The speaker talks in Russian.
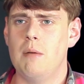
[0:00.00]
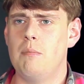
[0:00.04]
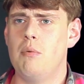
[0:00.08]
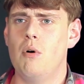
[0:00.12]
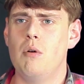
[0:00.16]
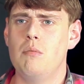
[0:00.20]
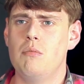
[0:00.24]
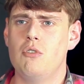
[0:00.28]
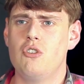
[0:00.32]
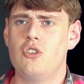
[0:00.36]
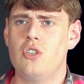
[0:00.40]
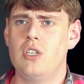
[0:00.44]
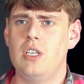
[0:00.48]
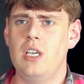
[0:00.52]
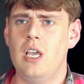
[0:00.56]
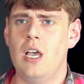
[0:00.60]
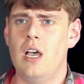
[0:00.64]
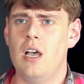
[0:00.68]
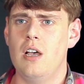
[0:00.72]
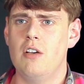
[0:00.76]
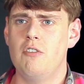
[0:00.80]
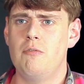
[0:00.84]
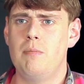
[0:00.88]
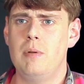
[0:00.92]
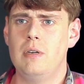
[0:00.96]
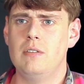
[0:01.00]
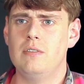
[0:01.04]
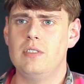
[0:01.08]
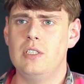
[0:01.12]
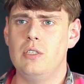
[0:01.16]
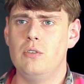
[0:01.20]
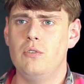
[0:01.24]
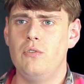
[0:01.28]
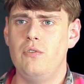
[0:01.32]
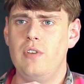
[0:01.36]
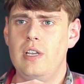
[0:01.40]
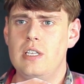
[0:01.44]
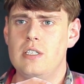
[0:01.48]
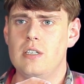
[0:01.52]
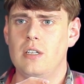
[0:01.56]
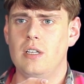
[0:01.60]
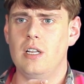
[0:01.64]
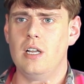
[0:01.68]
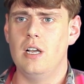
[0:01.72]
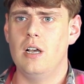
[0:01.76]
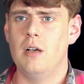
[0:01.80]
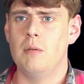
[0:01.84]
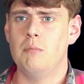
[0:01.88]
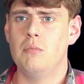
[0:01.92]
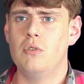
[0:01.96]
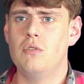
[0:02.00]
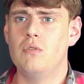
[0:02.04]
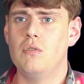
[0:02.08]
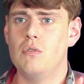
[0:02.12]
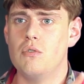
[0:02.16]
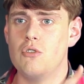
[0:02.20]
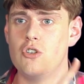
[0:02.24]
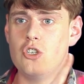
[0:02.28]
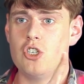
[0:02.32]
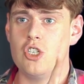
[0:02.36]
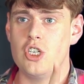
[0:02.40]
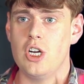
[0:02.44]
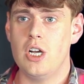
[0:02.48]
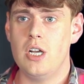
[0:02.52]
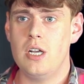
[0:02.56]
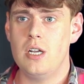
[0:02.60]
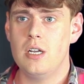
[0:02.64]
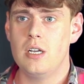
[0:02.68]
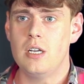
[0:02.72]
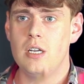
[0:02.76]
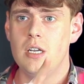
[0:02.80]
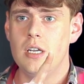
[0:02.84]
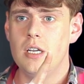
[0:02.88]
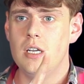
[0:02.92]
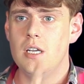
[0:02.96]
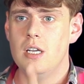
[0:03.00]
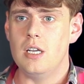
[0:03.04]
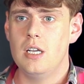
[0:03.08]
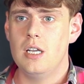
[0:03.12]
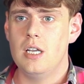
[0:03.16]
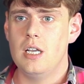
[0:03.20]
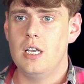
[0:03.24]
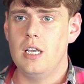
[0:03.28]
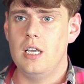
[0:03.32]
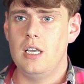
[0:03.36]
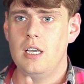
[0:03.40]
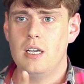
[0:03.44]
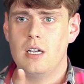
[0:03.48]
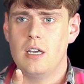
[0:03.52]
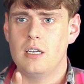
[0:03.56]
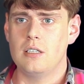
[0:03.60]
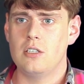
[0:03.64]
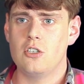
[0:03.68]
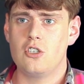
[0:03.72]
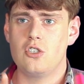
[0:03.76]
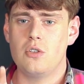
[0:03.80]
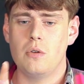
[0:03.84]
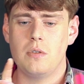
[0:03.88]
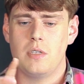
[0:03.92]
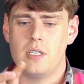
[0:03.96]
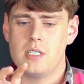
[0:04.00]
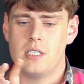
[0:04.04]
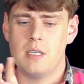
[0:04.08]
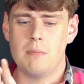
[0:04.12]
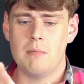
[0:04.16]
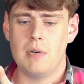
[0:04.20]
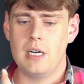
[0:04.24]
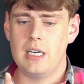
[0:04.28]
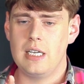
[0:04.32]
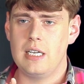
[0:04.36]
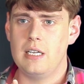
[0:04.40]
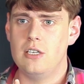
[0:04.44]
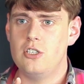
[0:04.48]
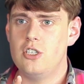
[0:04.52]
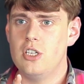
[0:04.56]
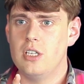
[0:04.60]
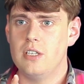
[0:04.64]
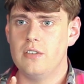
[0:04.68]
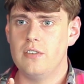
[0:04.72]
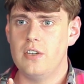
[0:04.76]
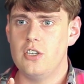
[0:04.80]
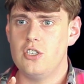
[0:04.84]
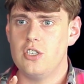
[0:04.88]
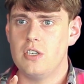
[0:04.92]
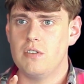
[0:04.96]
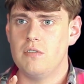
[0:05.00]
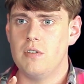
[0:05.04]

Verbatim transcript: помню, что я впервые увидел а, букву «Ж». И как-то что это за маленький человечек